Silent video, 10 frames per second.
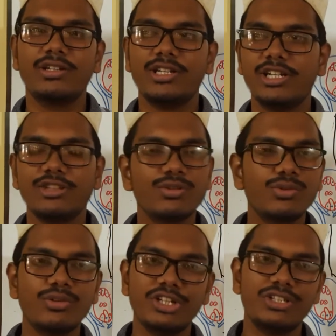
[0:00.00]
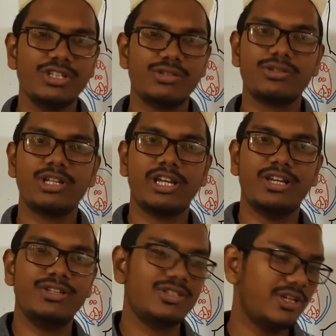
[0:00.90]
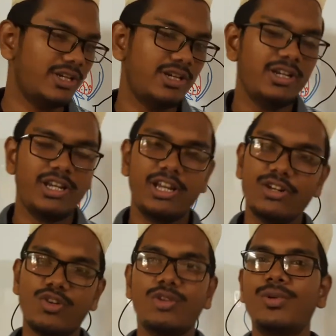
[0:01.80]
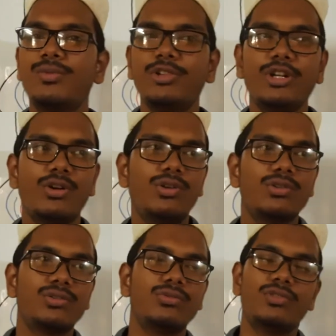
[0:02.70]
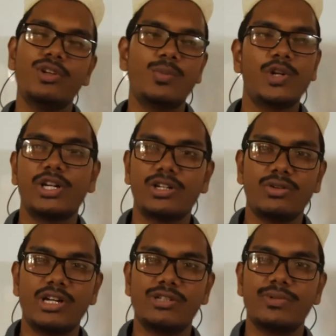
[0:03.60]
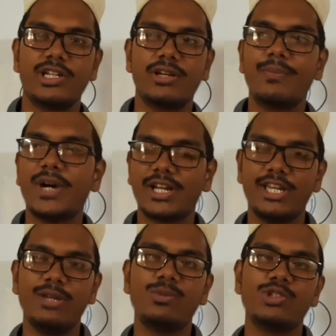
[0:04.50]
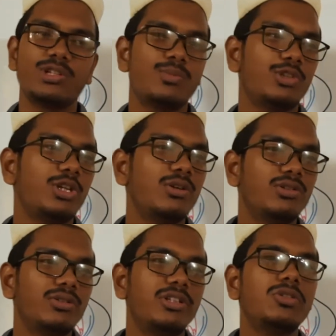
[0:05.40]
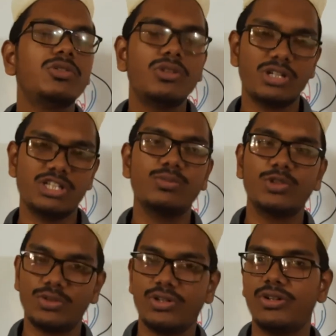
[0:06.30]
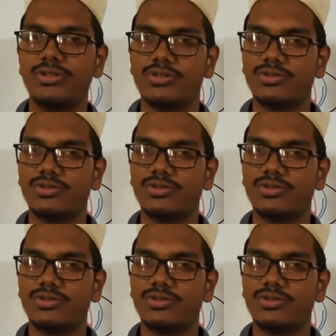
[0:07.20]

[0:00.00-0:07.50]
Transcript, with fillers: এটা তো কোনো নির্দিষ্টতা নাই যে এর গর্ভমুণ্ডে অন্য কোনো ফুলের পরাগরেণ আসবে না পাখি প্রজাপতি কত কিছুই তো আসে মধু খাওয়ার জন্য